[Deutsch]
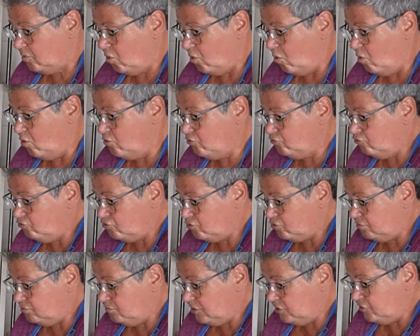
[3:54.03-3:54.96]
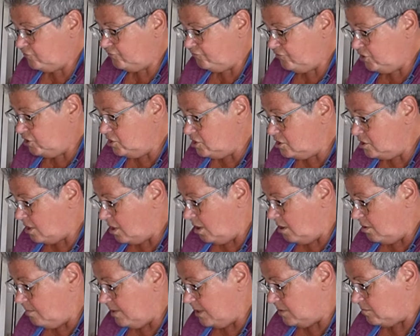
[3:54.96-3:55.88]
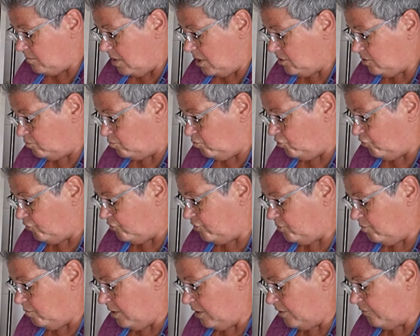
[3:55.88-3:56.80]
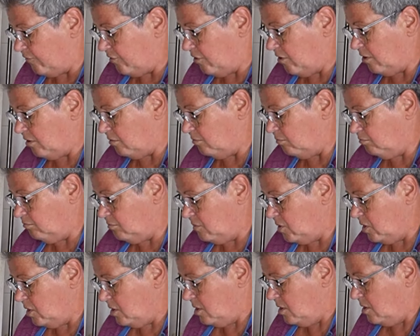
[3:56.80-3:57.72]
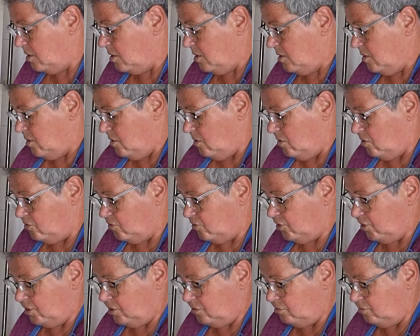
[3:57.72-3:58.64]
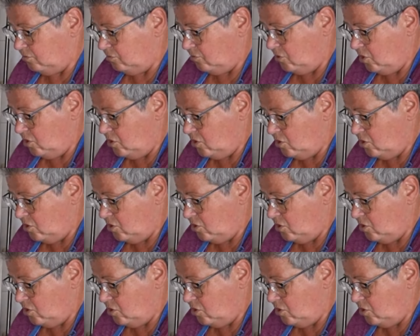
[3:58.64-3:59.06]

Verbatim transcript: und nicht viel Arbeit macht, muss ich mal sagen. Denn